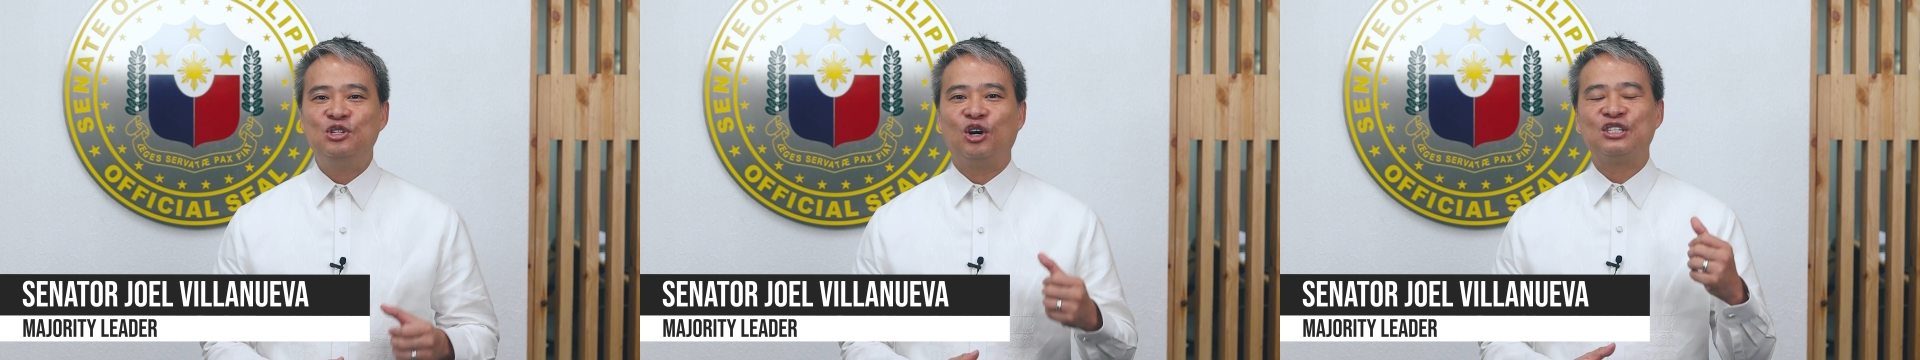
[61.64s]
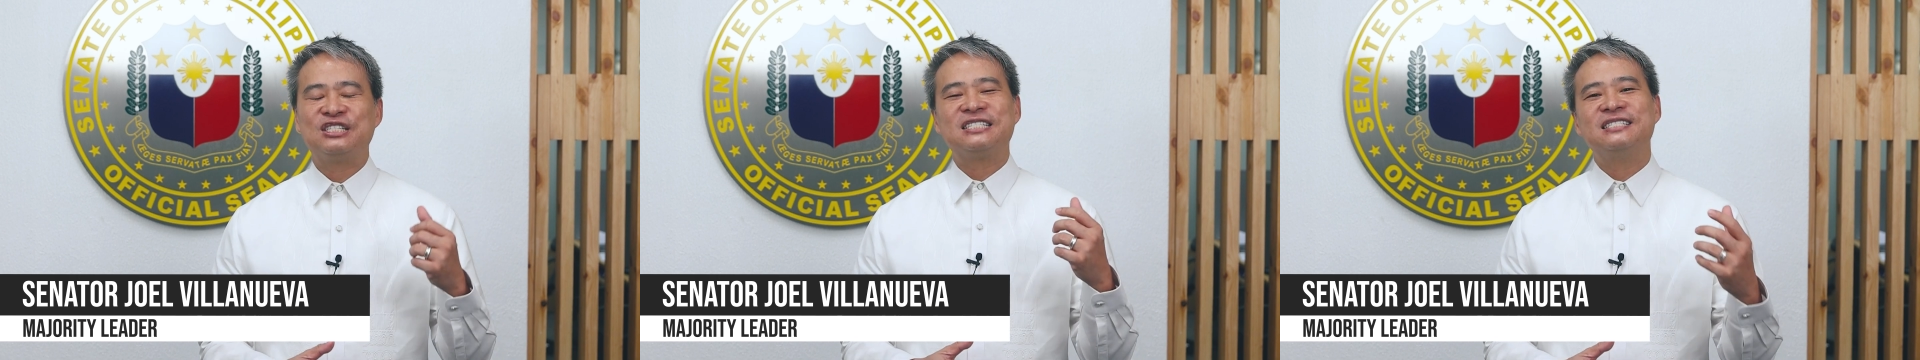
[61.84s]

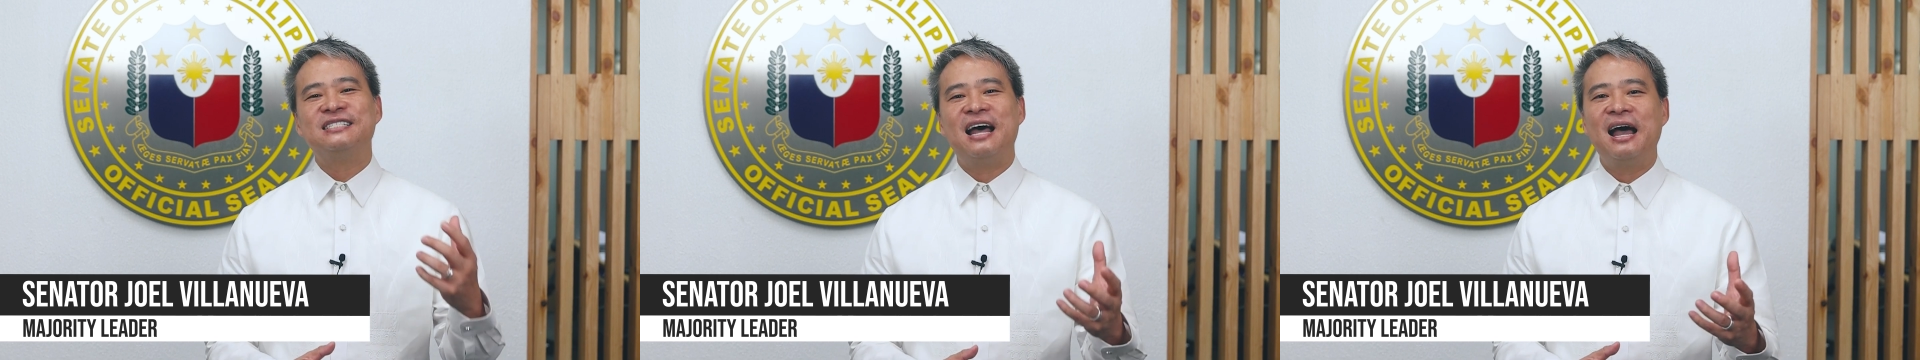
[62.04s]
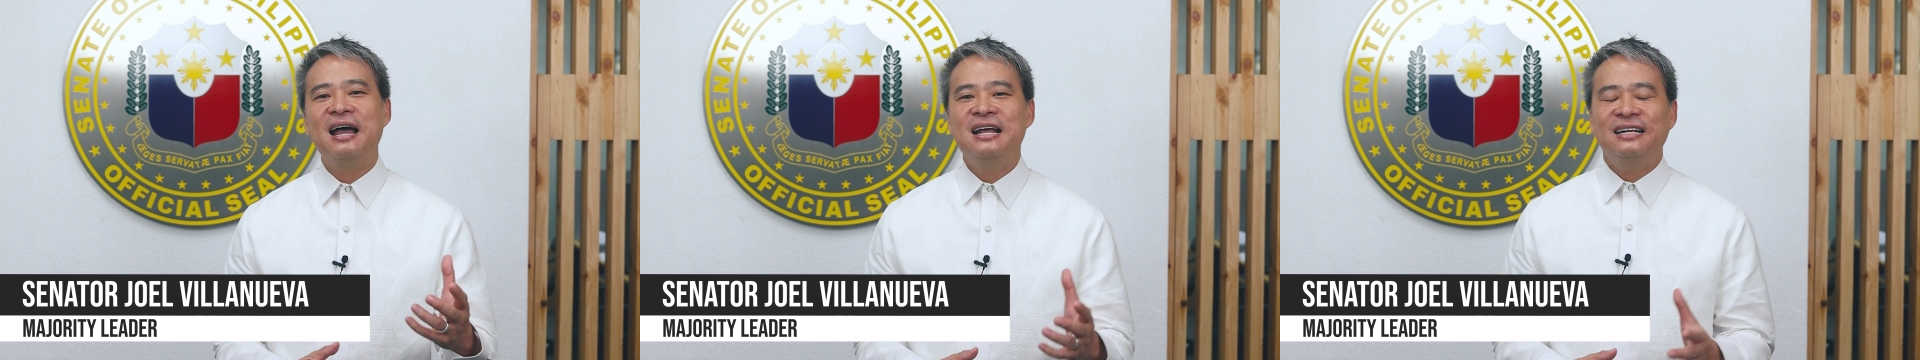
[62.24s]
Diyos
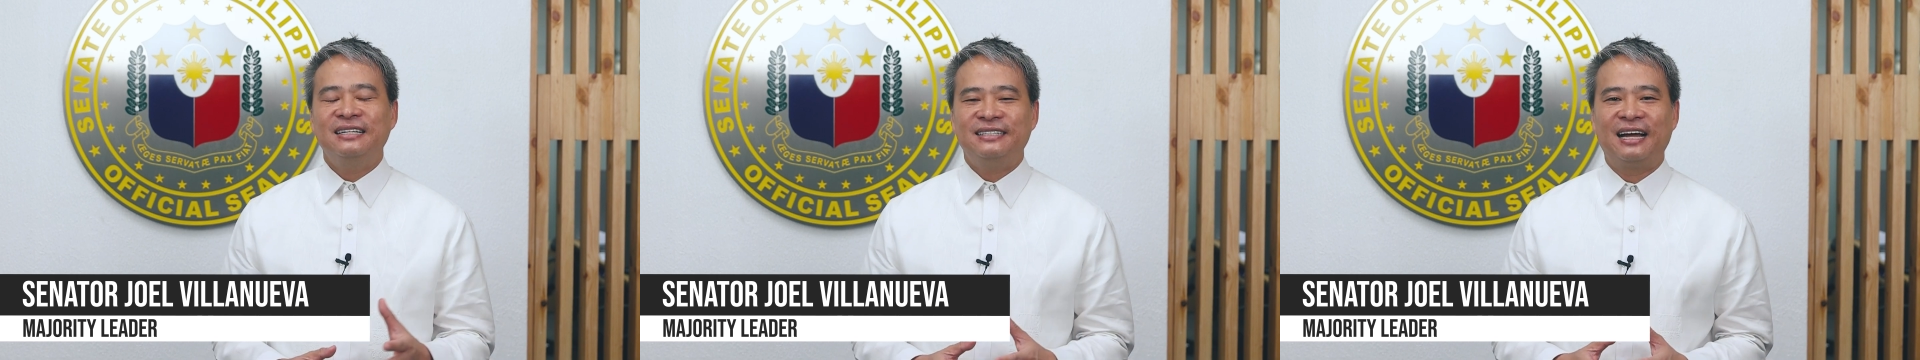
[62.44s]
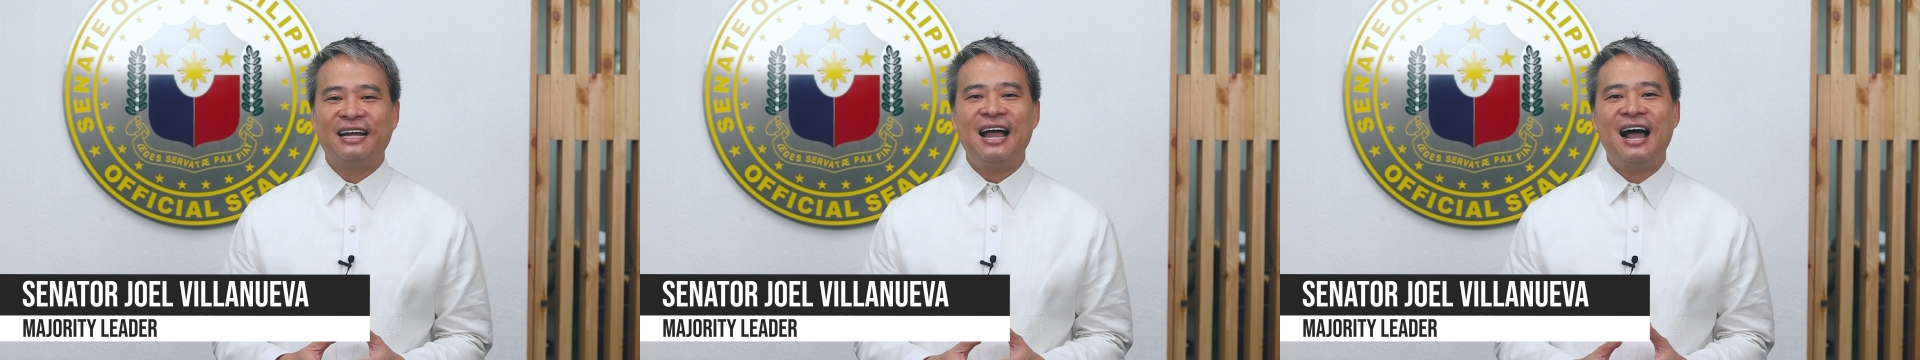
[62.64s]
na
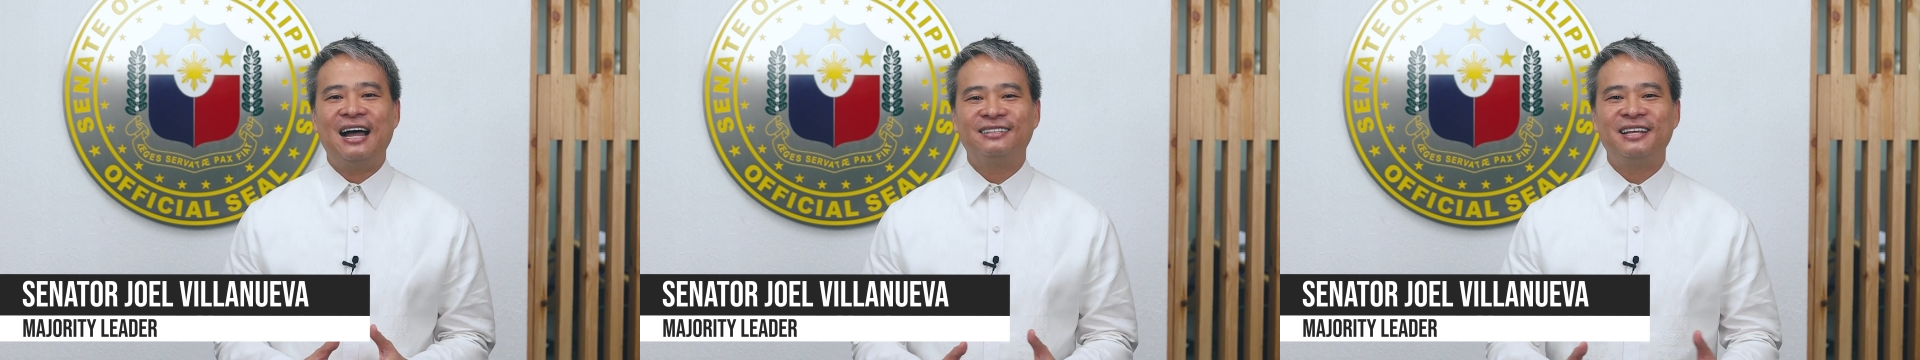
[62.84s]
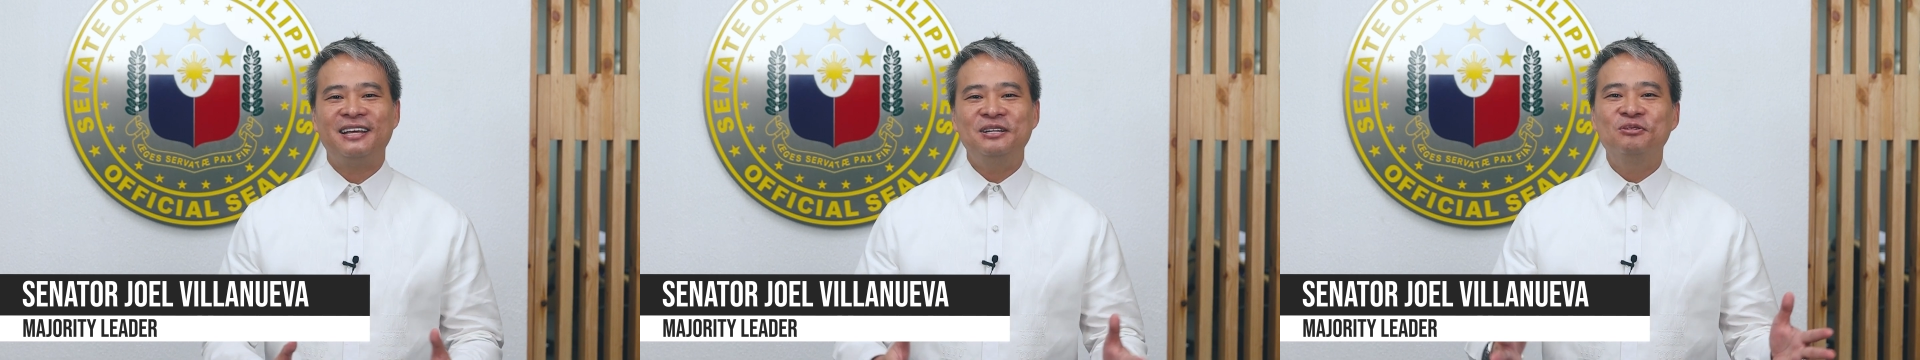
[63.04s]

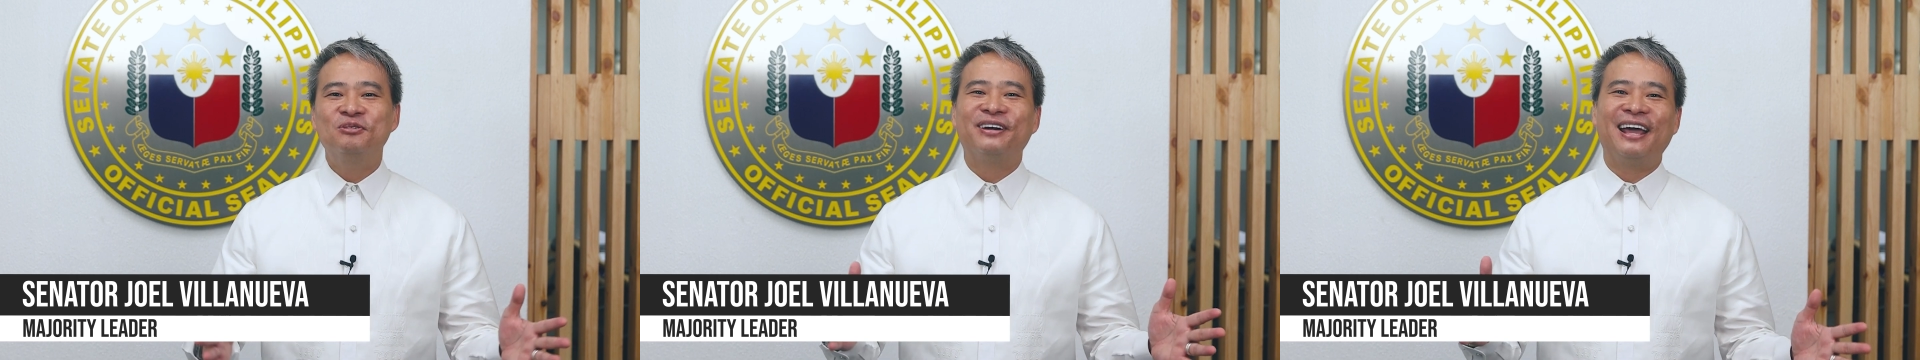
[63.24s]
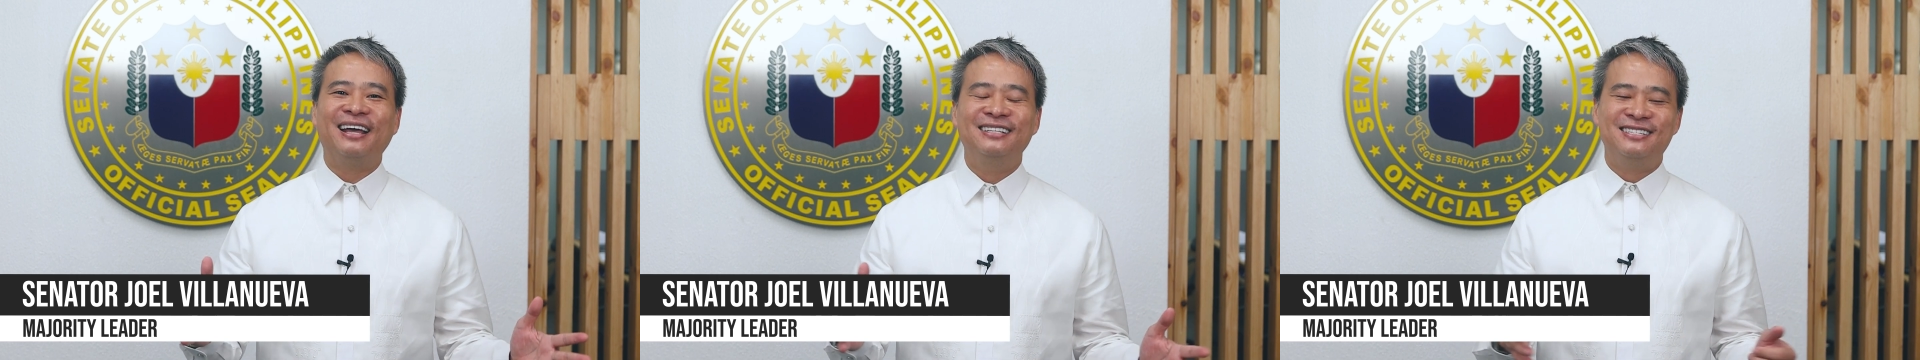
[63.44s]
naghati
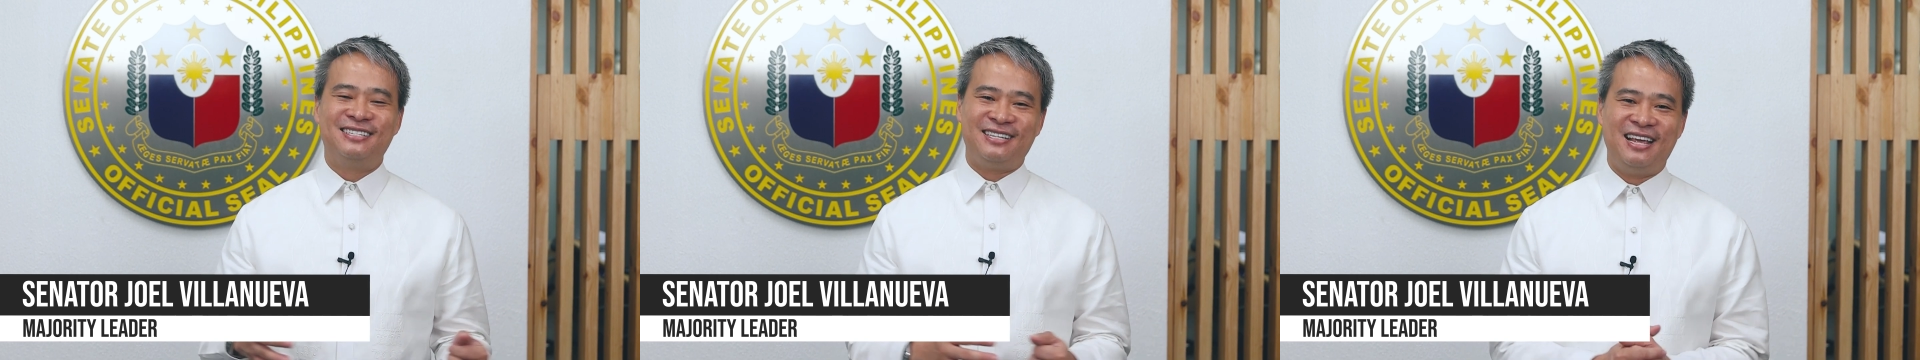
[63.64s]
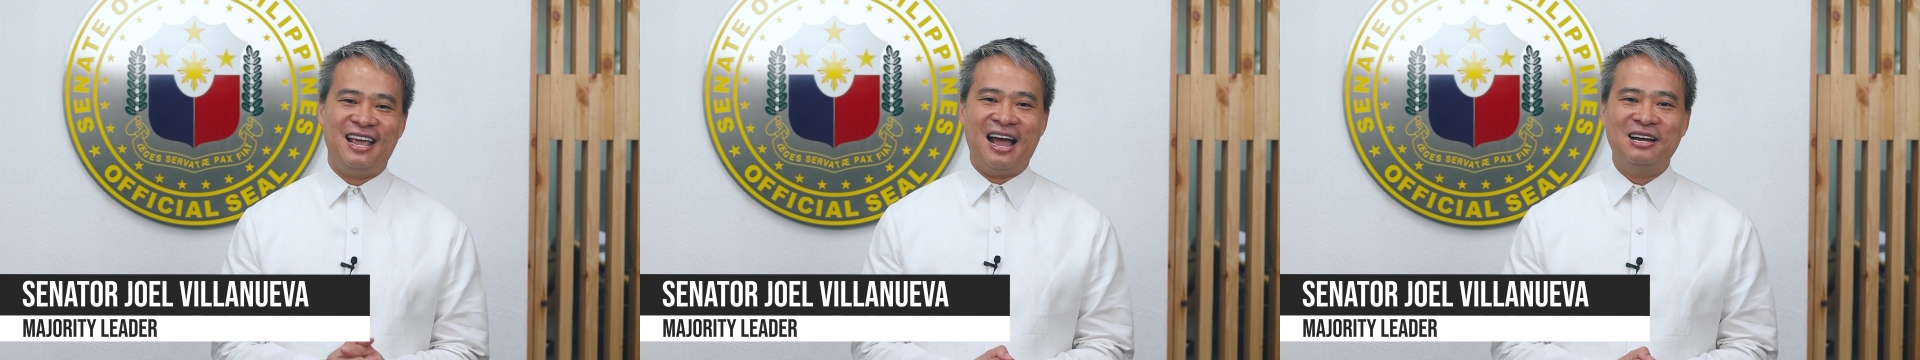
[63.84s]
ng Red Sea,